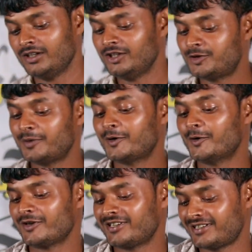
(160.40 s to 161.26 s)
इस पे
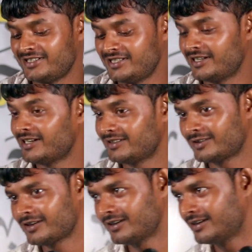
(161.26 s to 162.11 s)
गौर कीजिएगा
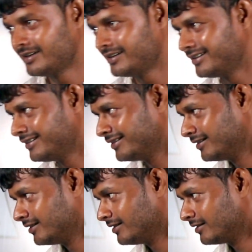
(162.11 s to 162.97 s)
थोड़ा
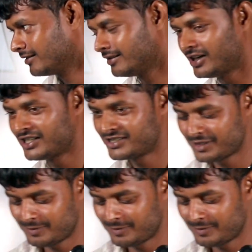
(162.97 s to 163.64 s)
हादसे